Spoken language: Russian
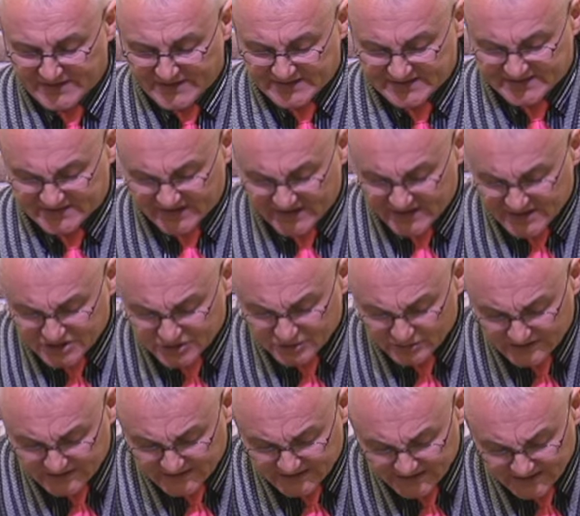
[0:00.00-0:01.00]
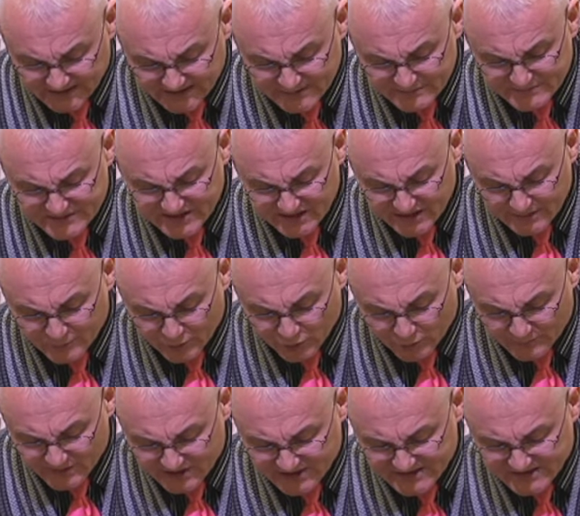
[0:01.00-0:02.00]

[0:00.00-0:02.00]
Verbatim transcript: зная, что нетленным серебром или